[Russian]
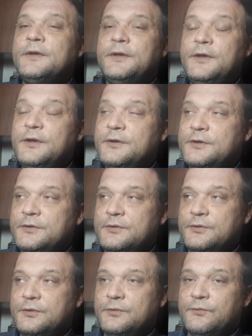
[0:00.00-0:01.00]

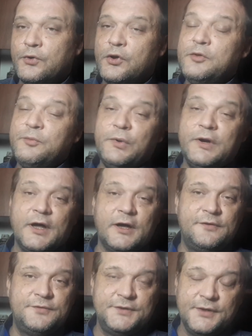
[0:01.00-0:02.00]
Их вроде бы
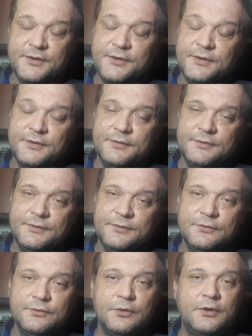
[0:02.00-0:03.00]
как всех,
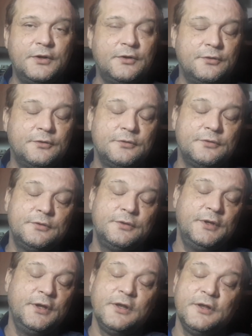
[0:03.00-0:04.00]
то ли
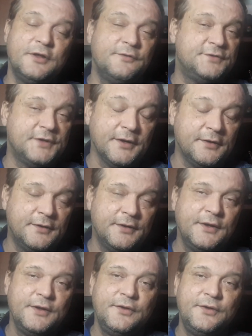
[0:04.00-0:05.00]
или не всех,
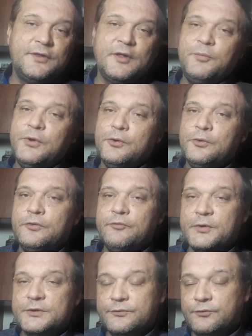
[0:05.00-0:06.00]
и топируют в
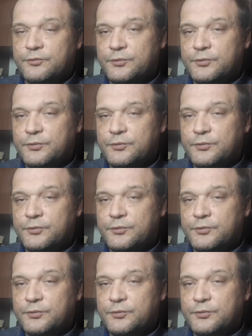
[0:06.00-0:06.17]
Москву.